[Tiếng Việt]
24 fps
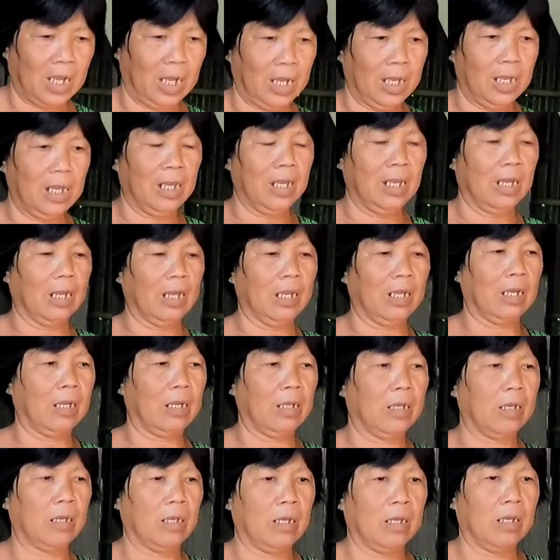cái
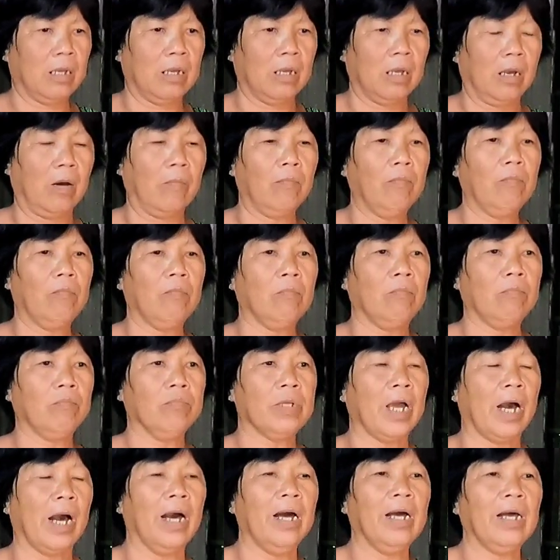ổng
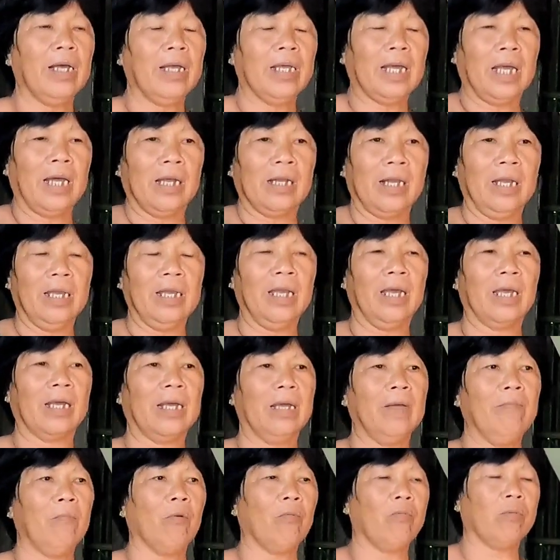dở cái cái cái,
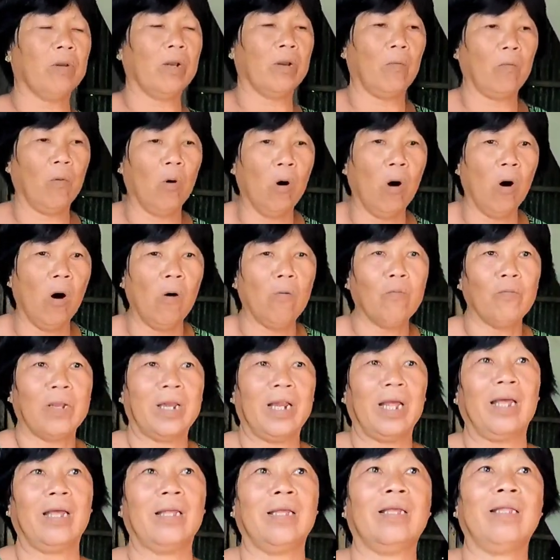cái mùng hốt
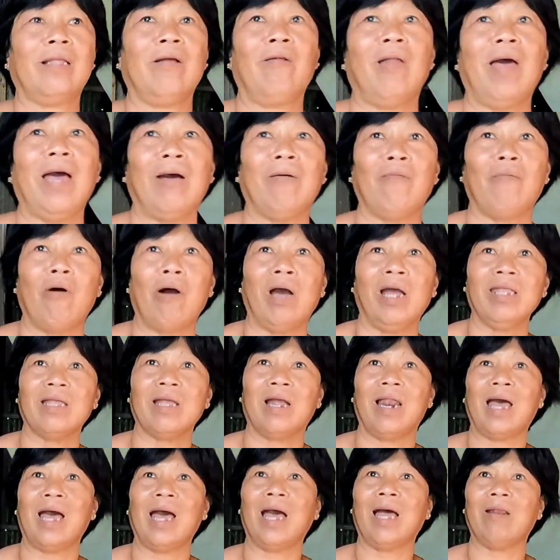vậy nè tao la quá
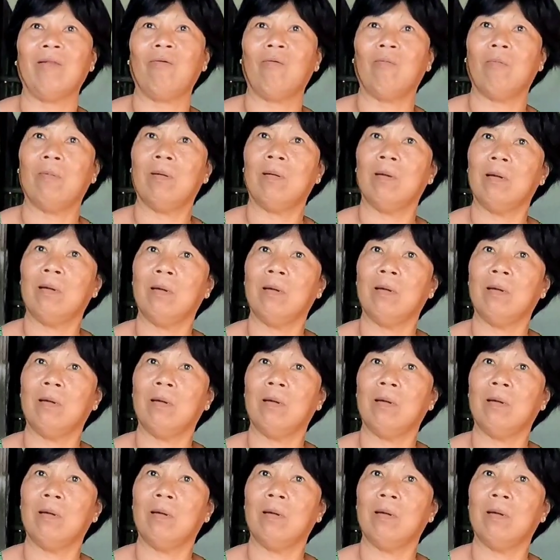trời la luôn